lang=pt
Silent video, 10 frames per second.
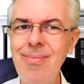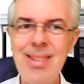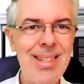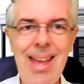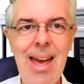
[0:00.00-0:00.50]

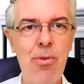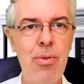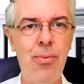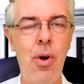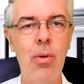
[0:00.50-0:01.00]
Zero de
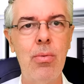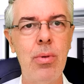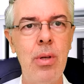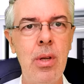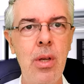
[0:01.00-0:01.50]
foco.
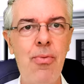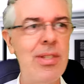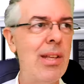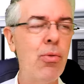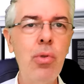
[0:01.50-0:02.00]
Eu
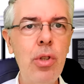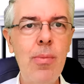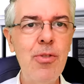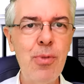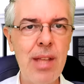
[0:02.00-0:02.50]
fazia tudo ao
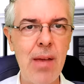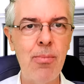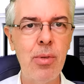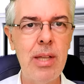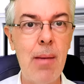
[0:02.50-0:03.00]
mesmo
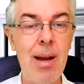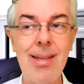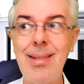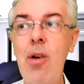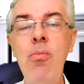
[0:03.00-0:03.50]
tempo. Queria
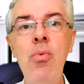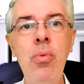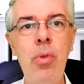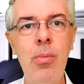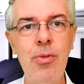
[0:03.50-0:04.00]
abraçar o
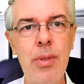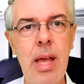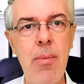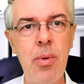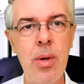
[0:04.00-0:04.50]
mundo ao mesmo
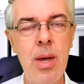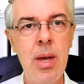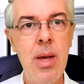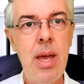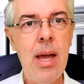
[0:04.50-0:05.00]
tempo.
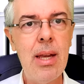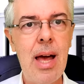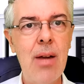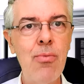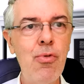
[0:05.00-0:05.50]
É
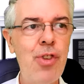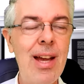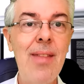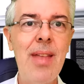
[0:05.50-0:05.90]
claro, não chega